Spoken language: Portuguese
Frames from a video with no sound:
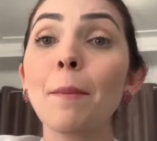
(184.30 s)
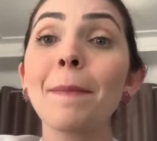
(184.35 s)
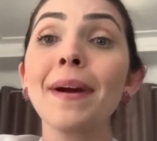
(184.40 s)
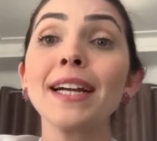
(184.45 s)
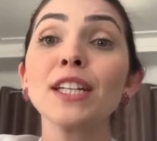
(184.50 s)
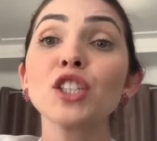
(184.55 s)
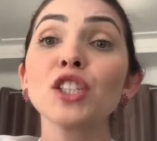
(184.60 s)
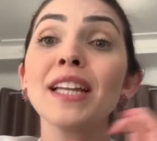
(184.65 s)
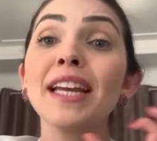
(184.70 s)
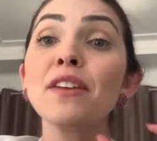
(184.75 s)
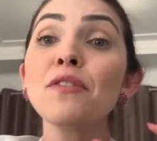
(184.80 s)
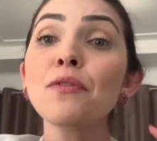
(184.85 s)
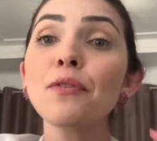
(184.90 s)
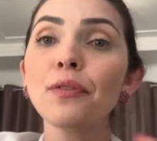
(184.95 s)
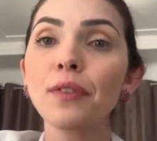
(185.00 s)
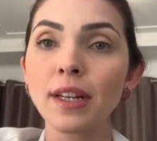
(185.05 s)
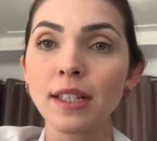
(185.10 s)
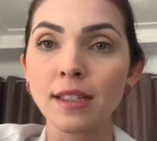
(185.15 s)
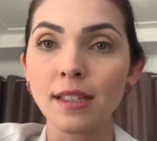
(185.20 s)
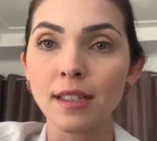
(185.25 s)
parte da
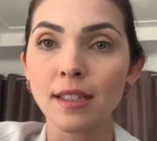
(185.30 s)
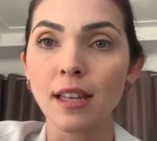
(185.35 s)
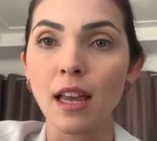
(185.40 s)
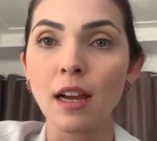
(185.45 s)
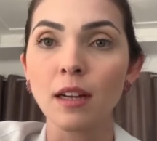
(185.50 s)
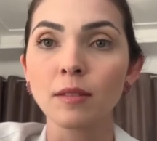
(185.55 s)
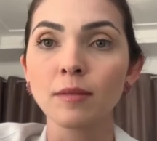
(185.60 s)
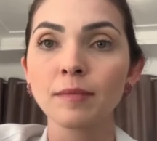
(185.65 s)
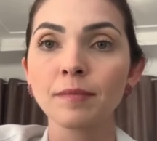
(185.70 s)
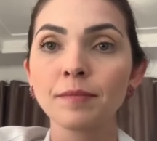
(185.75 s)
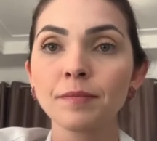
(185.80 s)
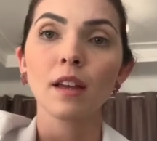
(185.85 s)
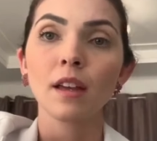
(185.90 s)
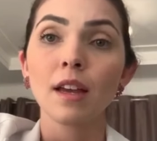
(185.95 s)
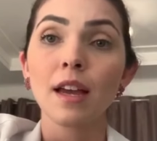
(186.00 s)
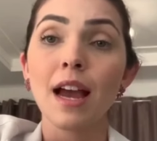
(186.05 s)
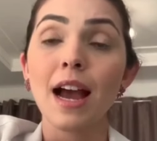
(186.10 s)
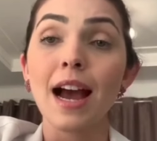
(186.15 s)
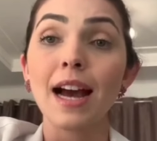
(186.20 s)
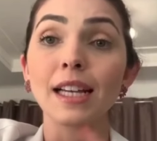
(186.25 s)
infância.
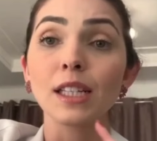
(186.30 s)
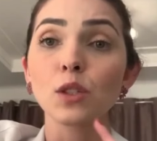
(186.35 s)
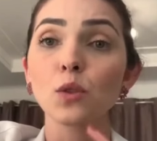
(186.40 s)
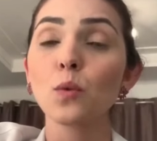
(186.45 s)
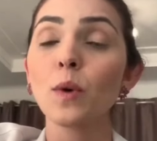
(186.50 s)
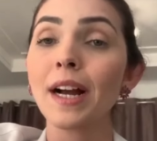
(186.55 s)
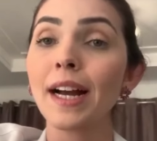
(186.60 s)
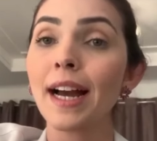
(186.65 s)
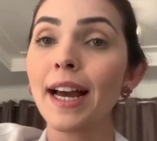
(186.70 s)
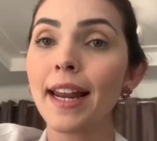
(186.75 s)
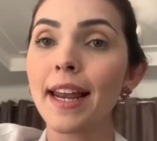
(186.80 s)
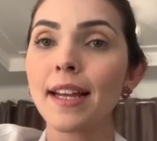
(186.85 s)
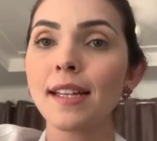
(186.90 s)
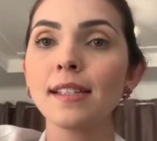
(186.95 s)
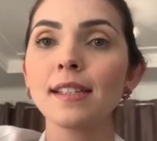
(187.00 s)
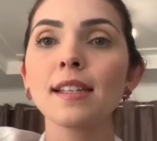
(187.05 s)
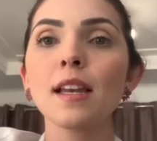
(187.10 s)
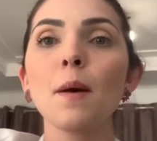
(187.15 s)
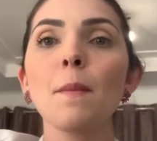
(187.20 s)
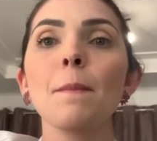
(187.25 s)
A sua
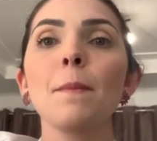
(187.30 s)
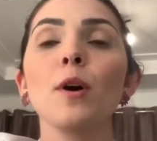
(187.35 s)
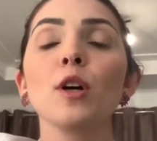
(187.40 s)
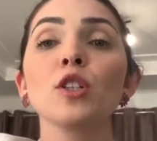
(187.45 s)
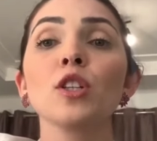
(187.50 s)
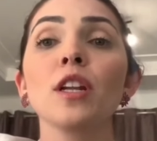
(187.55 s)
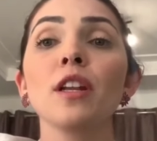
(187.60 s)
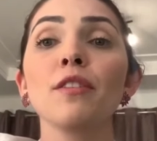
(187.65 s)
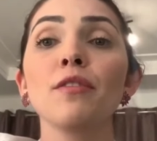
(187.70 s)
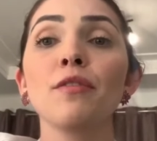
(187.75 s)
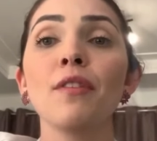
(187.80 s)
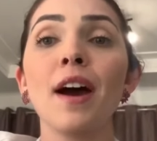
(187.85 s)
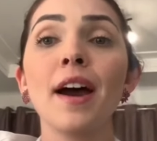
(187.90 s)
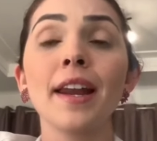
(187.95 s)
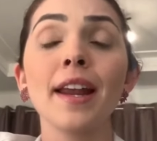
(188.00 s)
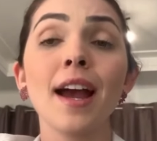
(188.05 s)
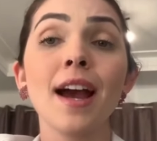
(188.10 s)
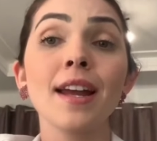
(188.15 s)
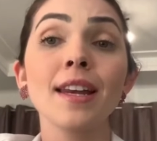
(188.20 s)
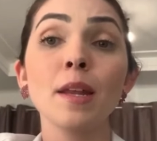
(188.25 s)
carência pode levar
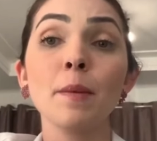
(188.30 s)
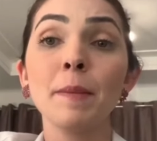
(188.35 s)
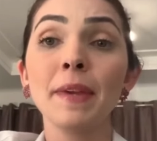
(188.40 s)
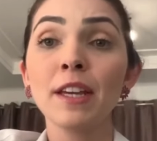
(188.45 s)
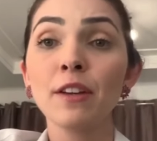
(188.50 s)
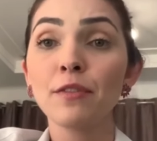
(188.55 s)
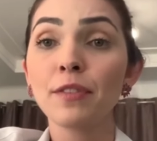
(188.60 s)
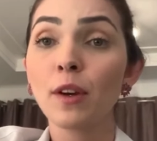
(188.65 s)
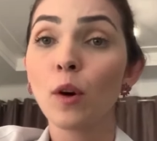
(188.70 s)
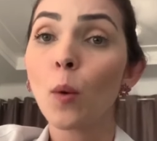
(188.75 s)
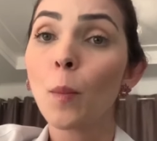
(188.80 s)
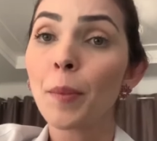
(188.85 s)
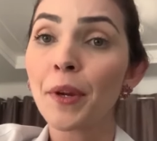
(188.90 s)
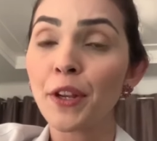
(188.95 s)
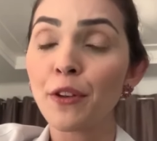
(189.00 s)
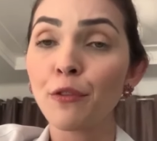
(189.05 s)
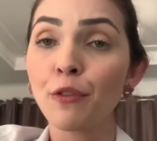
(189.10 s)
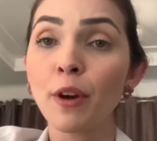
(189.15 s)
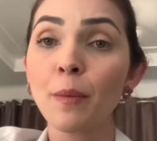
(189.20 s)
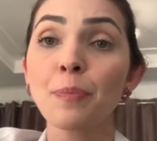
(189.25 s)
à anemia
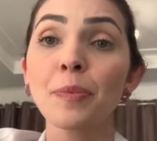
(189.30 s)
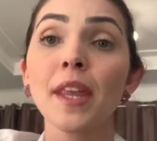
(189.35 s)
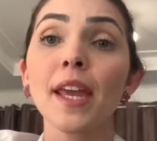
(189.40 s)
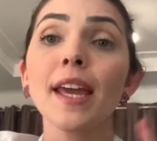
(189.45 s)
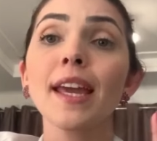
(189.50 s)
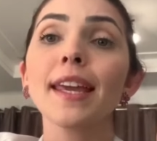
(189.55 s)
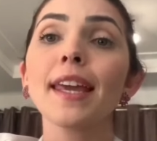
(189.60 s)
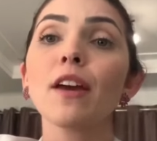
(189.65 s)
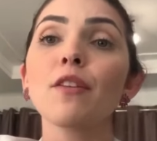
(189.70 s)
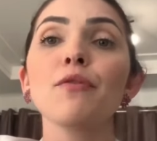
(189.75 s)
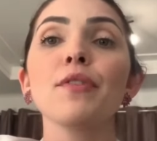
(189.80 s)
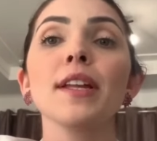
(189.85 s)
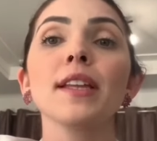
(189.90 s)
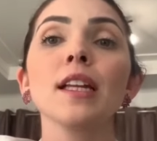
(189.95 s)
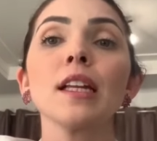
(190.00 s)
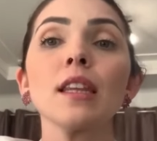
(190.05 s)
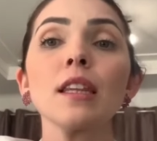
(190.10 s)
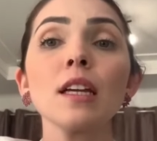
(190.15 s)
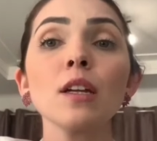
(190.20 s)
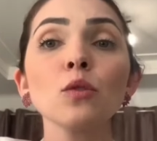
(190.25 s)
ferropriva, que
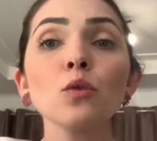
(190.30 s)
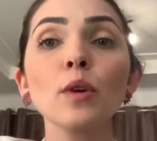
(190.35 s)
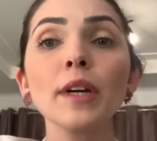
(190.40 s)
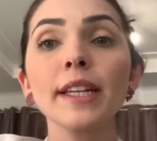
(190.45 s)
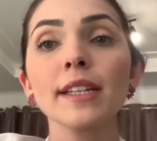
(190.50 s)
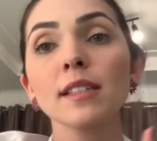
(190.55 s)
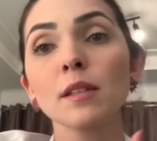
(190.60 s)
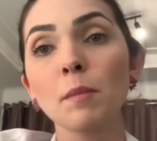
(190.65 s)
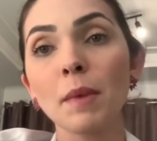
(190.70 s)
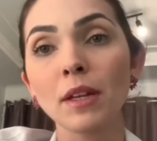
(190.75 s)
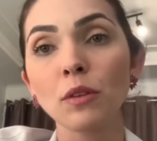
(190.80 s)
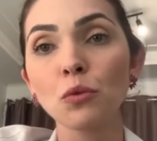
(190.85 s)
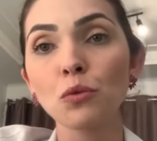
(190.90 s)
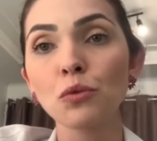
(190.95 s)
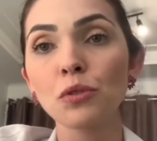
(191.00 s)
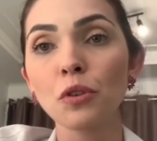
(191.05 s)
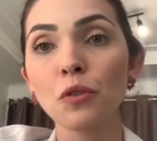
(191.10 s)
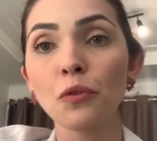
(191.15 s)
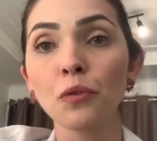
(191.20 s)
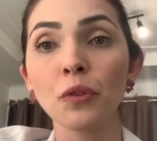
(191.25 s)
afeta tanto o crescimento do
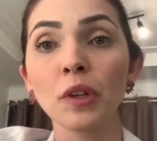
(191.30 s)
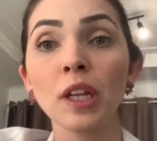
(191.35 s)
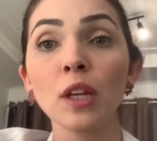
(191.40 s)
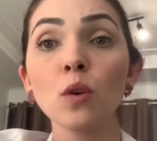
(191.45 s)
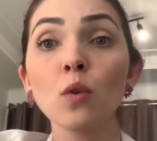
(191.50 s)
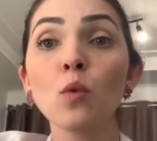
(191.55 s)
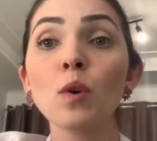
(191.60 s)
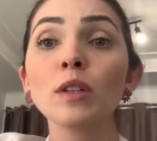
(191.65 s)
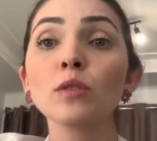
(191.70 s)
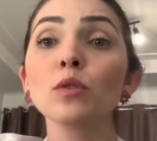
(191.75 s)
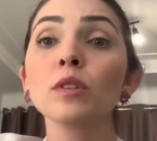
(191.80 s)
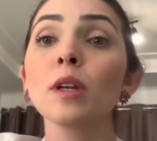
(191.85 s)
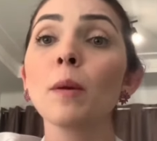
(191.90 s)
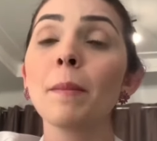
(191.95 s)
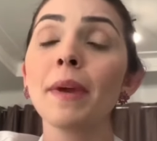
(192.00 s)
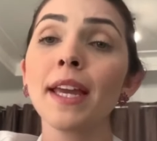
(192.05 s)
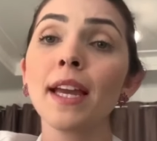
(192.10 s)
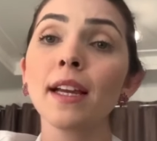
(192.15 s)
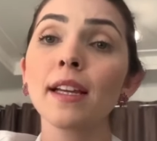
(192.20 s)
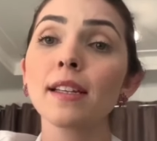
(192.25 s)
seu filho quanto
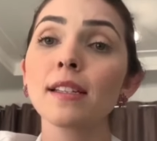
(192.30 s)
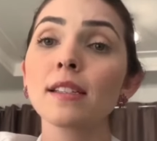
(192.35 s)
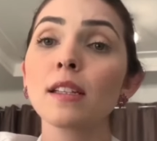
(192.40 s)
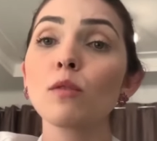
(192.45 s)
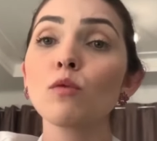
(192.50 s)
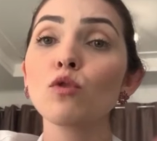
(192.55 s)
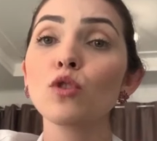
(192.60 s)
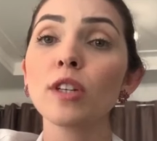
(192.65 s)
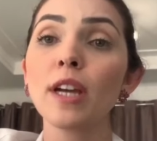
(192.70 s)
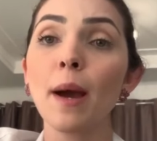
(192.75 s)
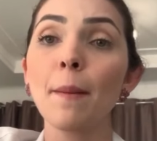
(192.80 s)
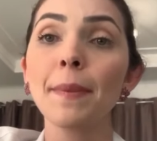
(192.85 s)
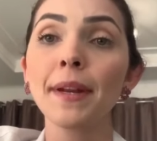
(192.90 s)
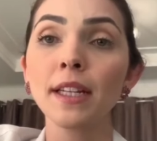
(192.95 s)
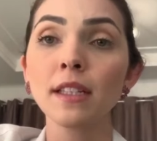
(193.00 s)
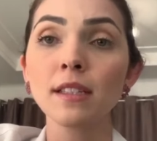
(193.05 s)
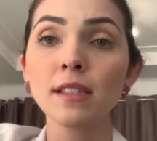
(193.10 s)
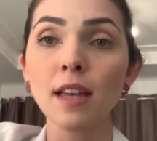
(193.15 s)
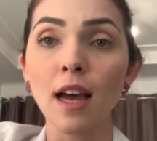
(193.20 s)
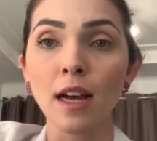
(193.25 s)
também a questão de
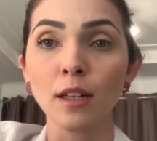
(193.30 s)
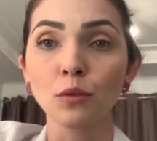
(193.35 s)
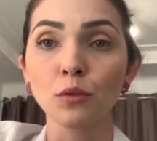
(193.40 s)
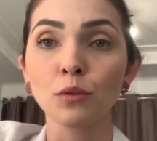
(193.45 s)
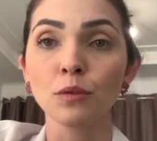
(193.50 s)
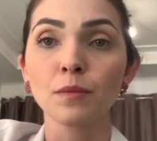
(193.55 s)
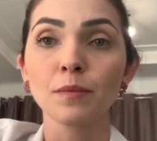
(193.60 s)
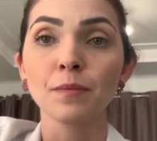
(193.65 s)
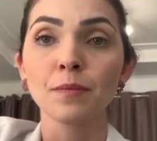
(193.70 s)
aprendizado.